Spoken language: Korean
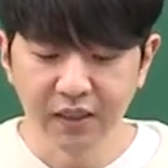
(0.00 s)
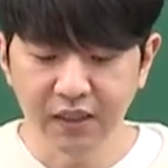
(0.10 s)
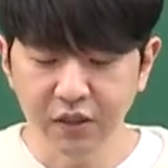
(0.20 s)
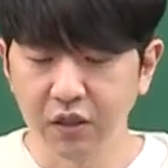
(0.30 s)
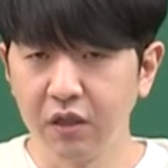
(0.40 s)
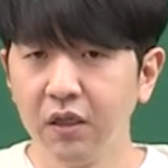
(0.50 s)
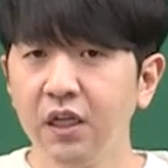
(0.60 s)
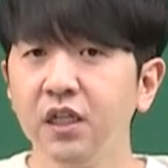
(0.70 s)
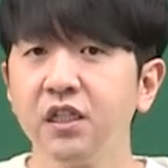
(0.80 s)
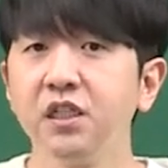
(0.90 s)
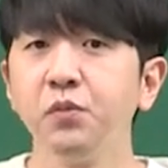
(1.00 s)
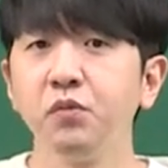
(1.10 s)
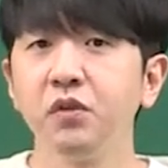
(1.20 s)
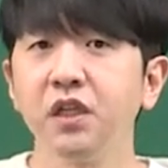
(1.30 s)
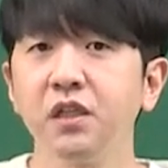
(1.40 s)
그래서 그
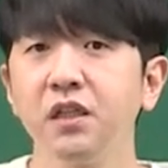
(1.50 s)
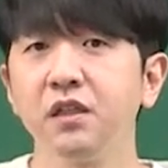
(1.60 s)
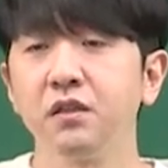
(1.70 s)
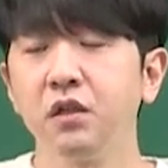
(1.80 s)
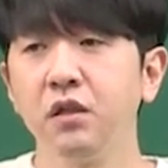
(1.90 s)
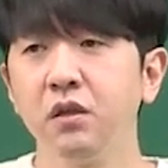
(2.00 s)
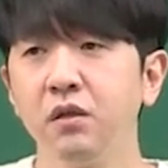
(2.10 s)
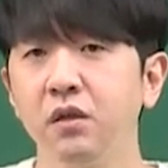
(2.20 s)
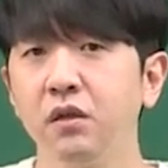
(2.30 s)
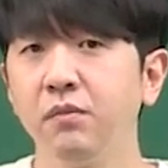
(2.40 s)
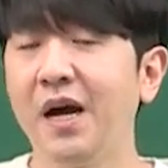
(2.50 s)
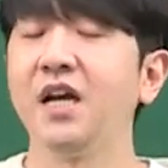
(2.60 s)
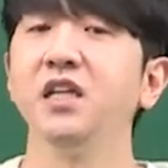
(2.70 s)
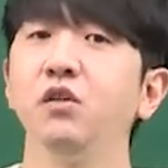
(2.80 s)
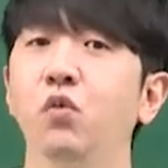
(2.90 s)
부분에 대해서 어,
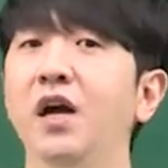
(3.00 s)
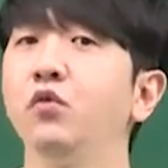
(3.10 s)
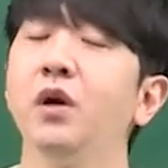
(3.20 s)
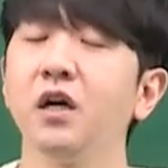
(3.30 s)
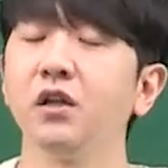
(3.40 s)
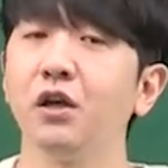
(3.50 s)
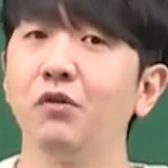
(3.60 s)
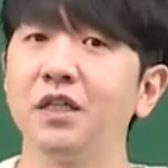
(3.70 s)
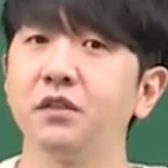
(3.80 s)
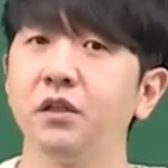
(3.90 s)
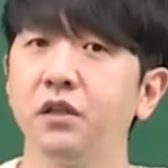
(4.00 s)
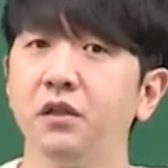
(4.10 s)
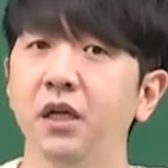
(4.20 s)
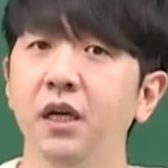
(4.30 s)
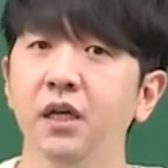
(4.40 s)
많이 완화가 되어
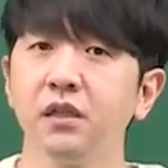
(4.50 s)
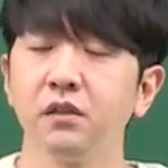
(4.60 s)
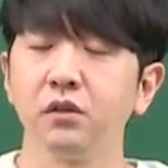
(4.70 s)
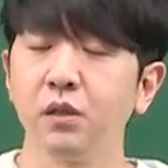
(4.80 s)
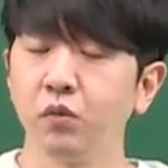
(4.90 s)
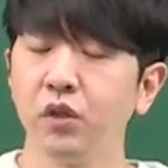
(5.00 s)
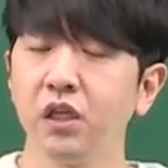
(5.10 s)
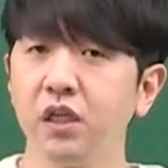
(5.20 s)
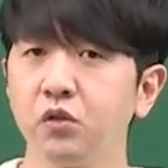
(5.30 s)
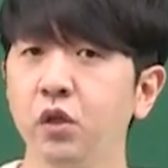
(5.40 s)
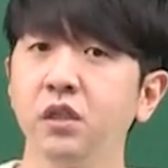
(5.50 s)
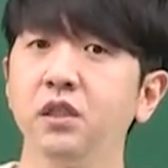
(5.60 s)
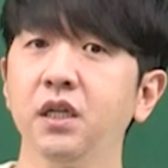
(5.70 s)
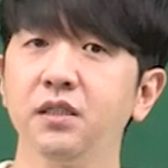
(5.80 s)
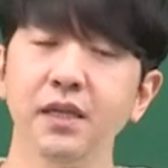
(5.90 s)
왔어요. 그러다 보니
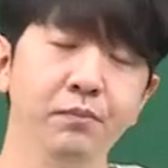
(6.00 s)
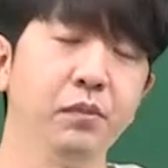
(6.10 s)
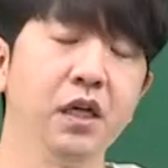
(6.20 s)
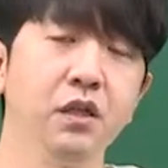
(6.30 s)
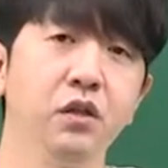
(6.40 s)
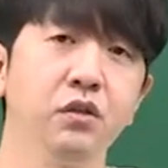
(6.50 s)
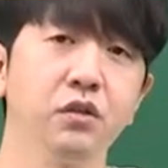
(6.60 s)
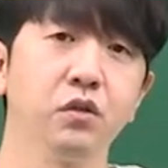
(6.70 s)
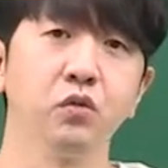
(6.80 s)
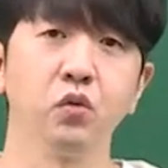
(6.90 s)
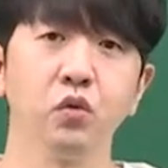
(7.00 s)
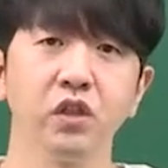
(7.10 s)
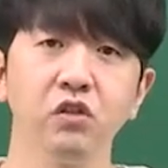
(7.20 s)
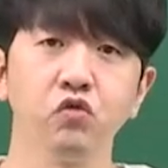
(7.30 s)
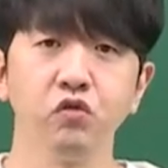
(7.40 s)
최근 한 3개년 정도
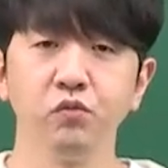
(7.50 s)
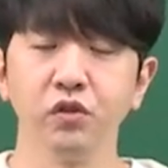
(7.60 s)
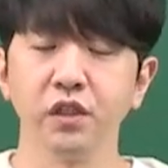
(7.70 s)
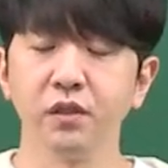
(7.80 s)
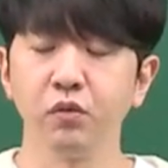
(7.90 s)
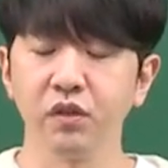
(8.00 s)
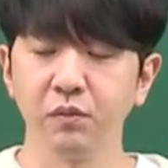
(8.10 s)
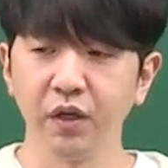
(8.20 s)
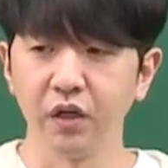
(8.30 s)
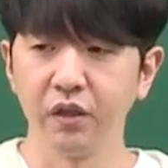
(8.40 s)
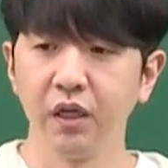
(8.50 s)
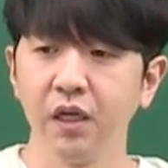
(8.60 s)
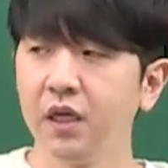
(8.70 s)
기출 문제를 보시면